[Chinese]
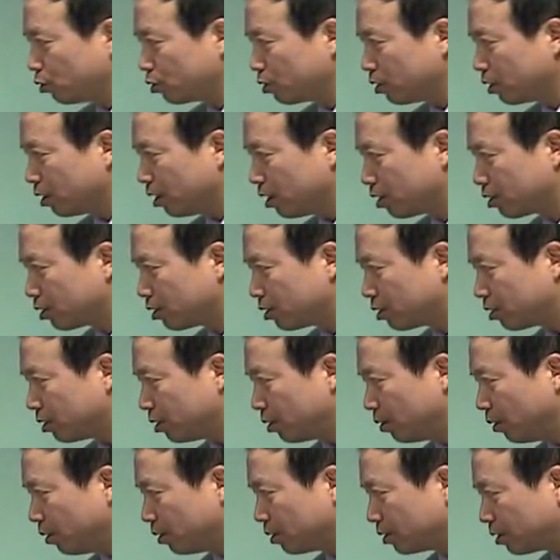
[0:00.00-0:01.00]
置和使
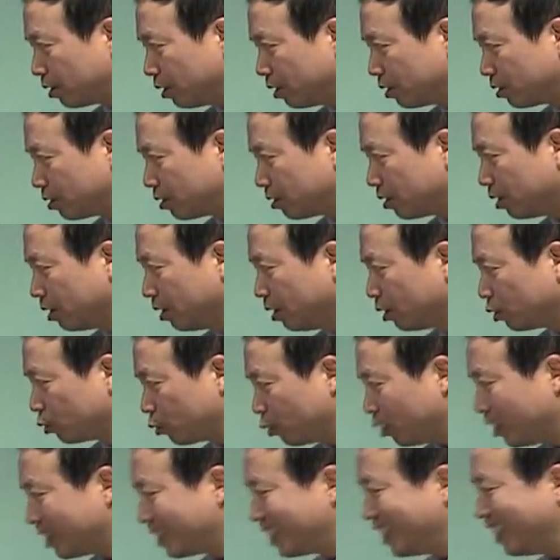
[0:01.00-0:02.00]
用形式
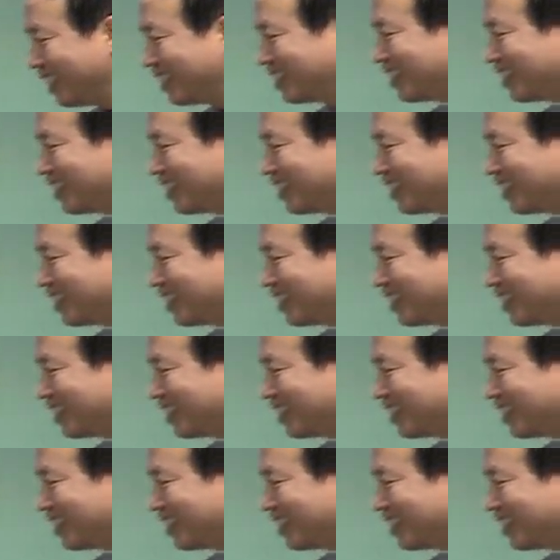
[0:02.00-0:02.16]
所形